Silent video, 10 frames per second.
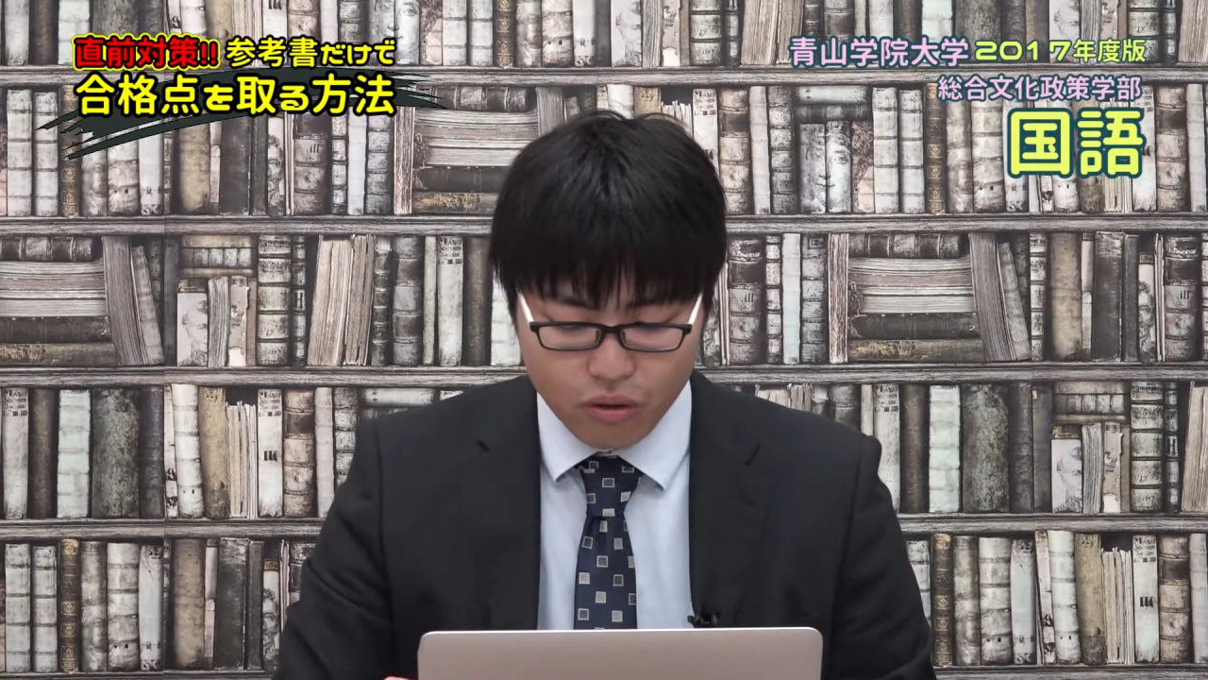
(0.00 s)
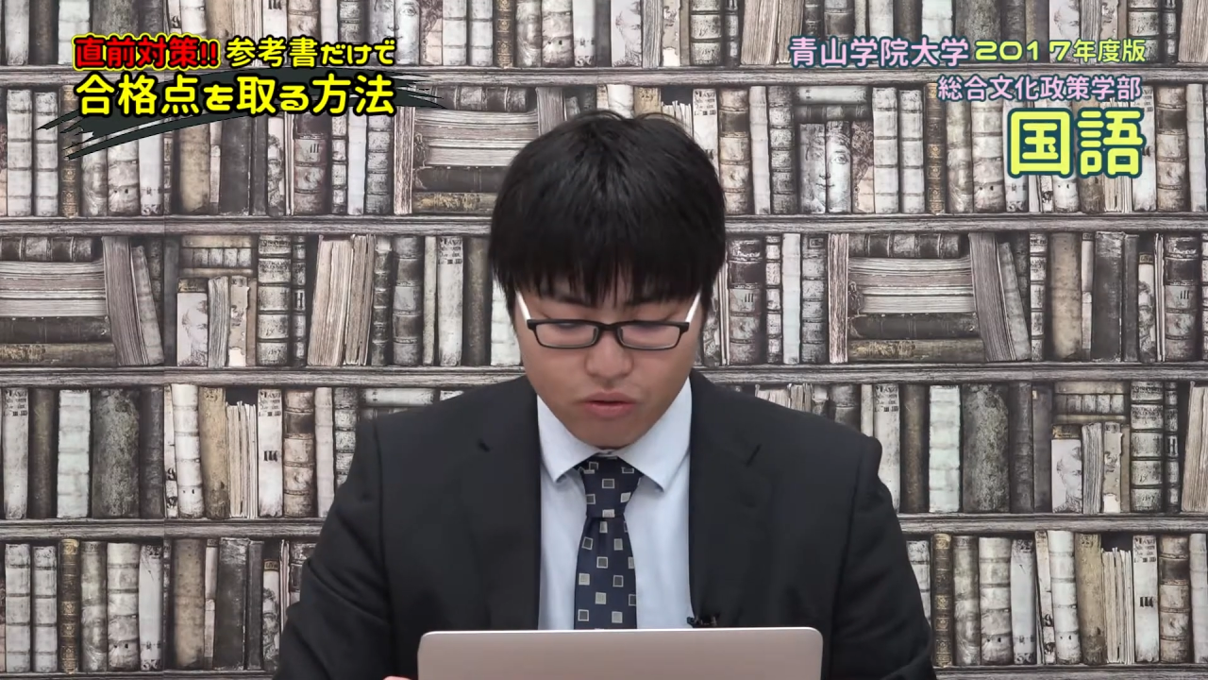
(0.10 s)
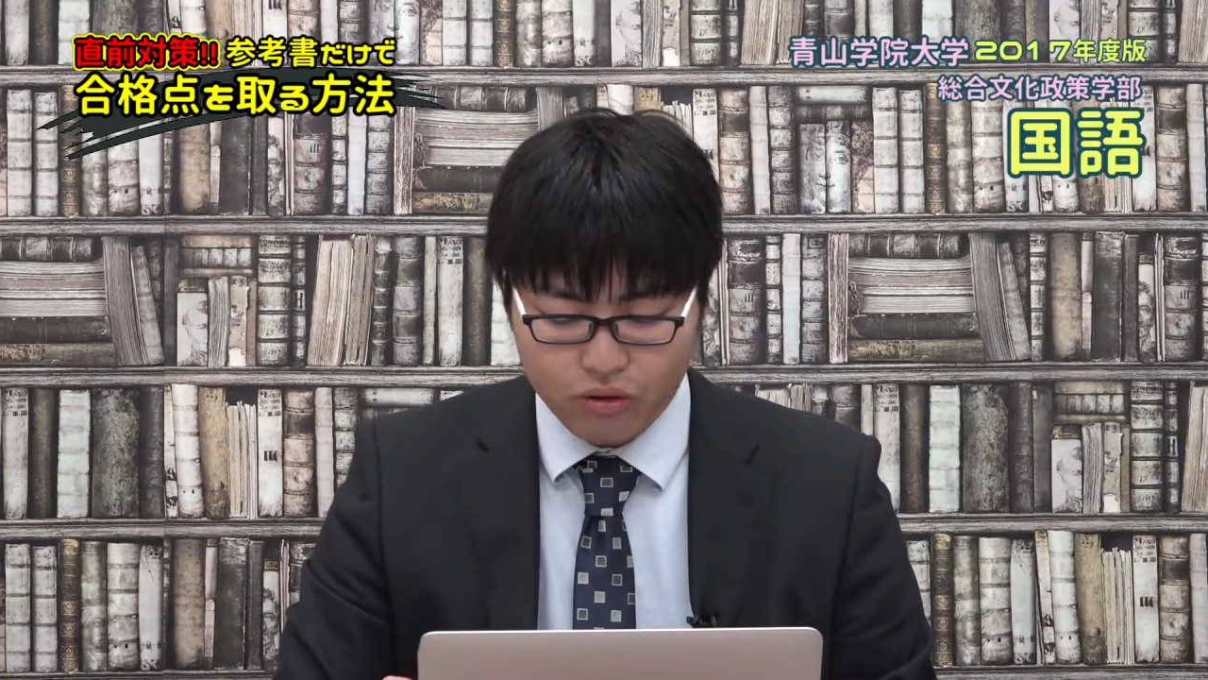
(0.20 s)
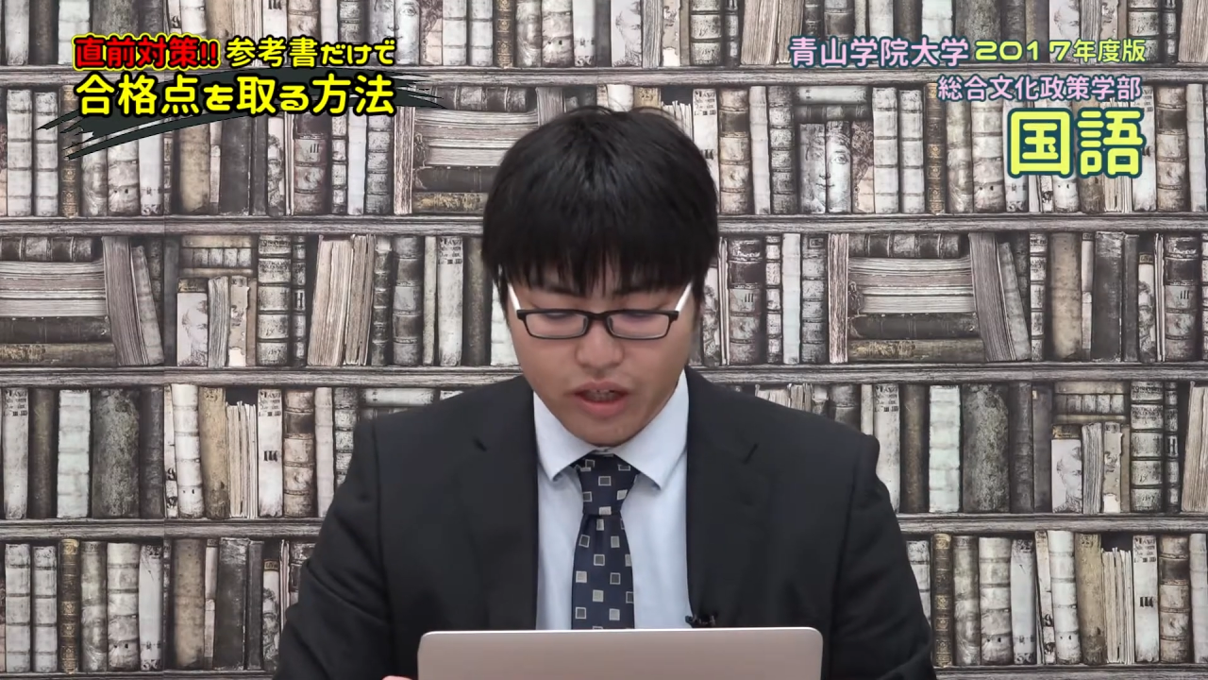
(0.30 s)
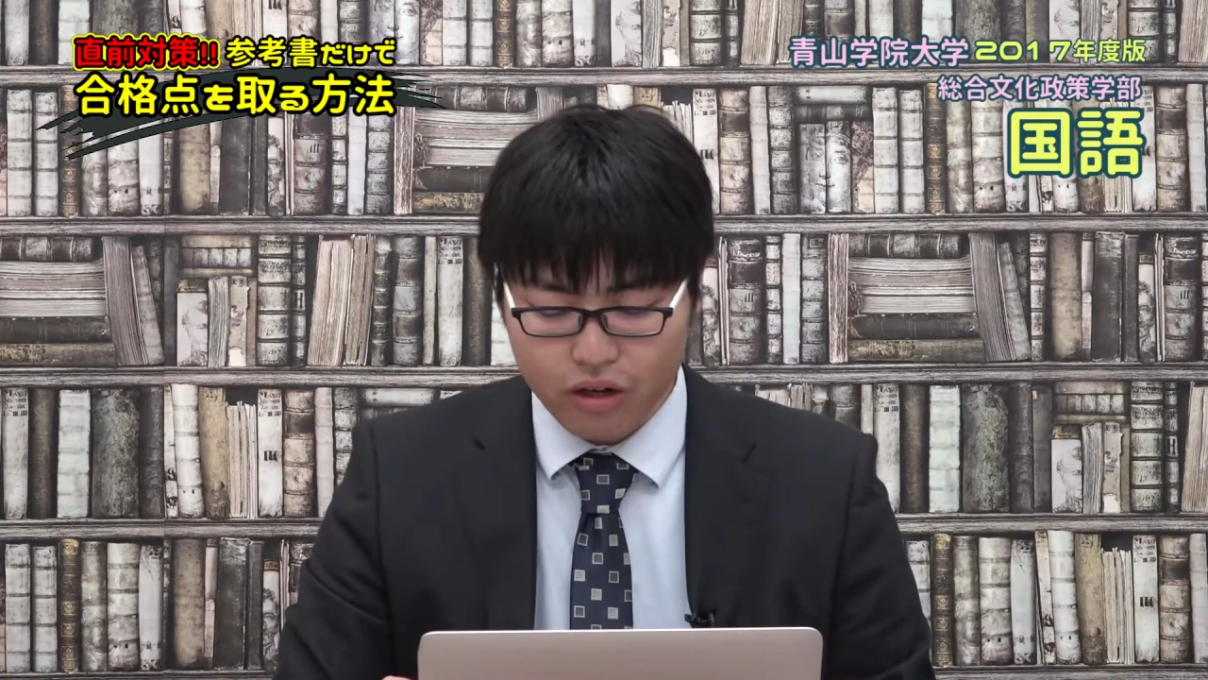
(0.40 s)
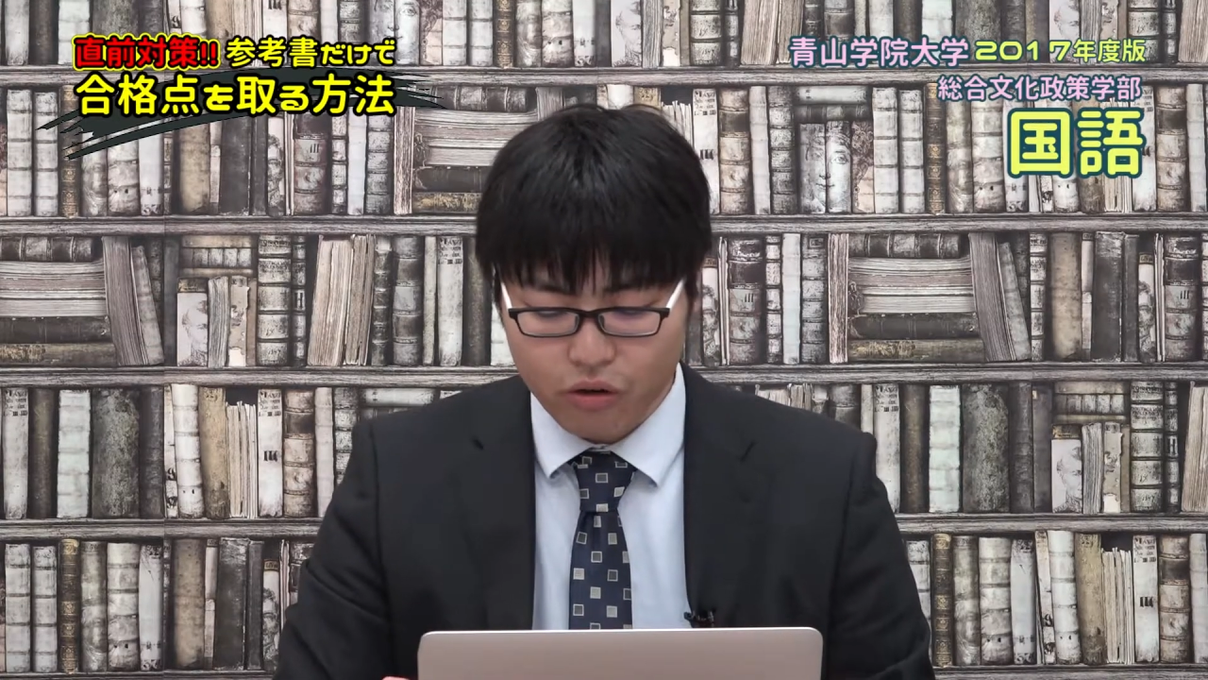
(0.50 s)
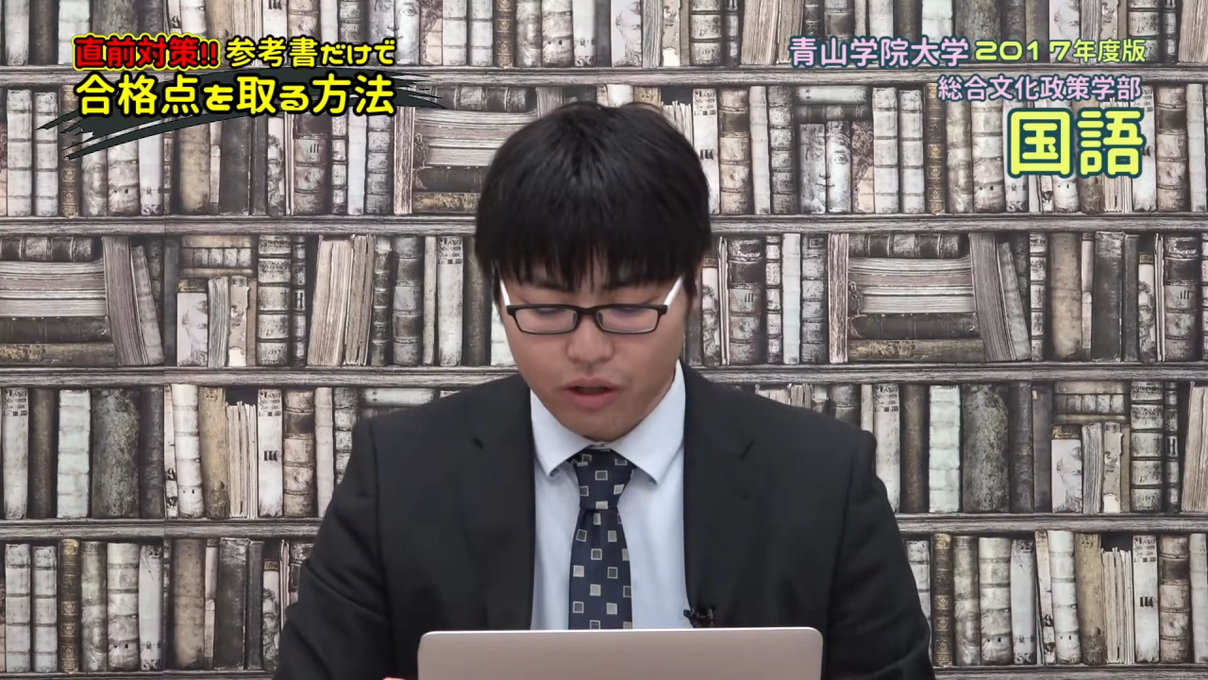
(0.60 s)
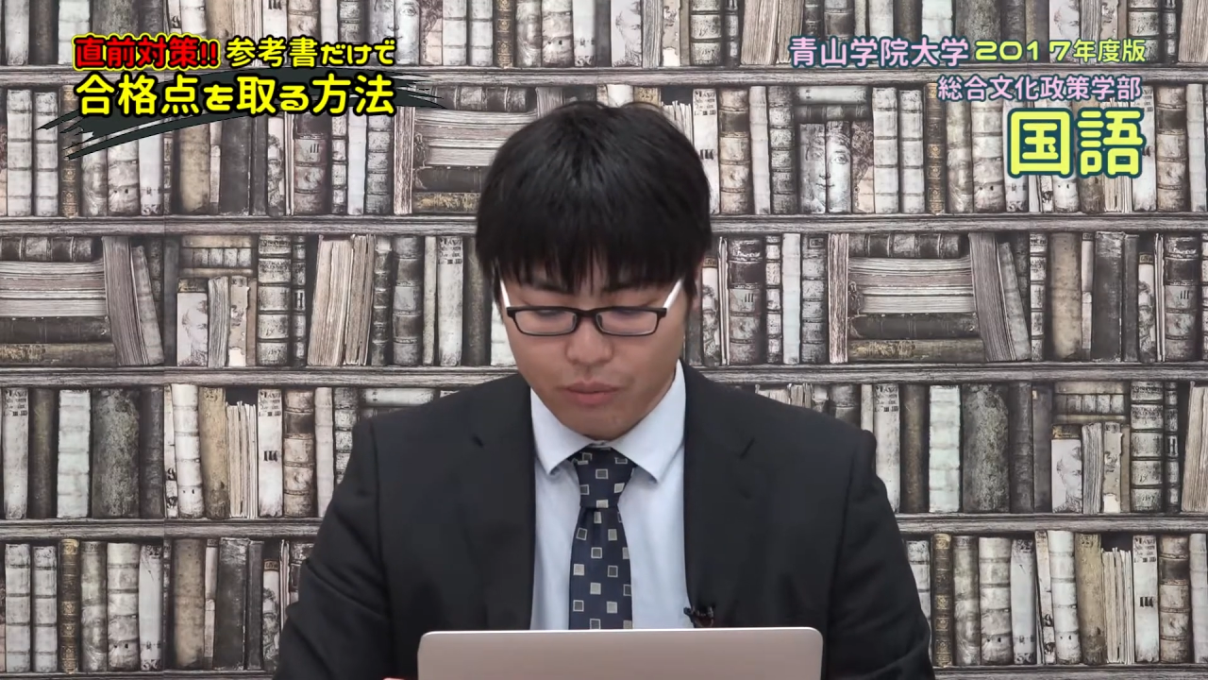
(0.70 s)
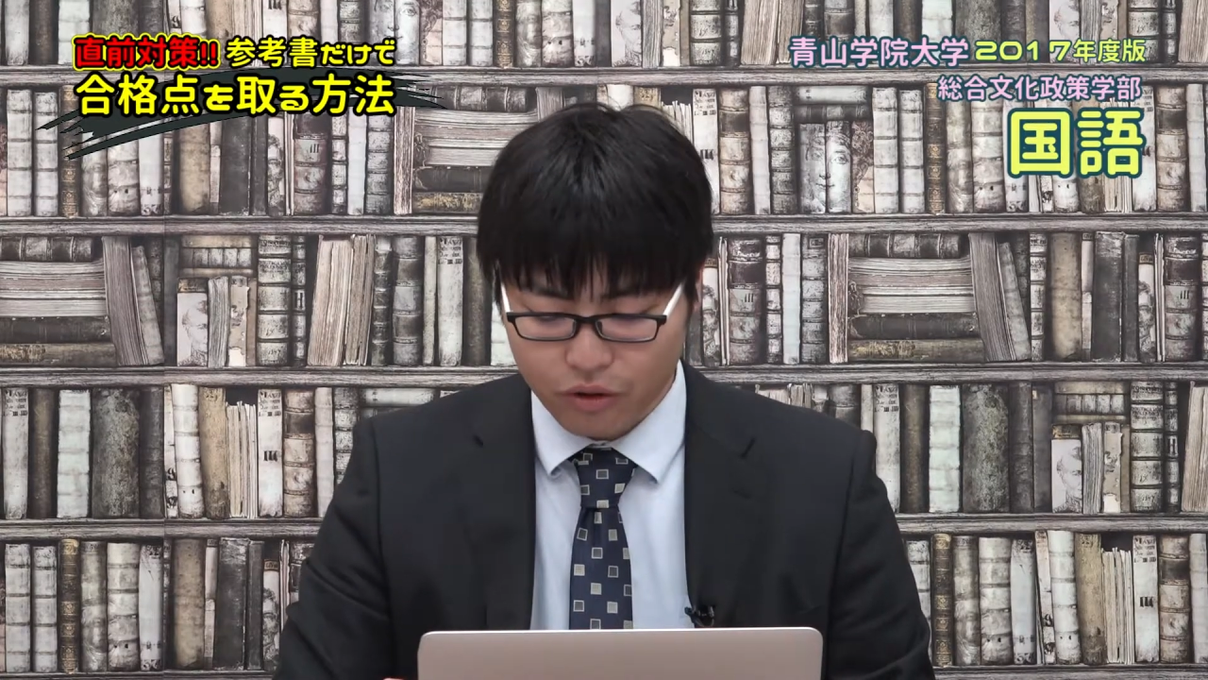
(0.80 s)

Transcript: 語句を入れるような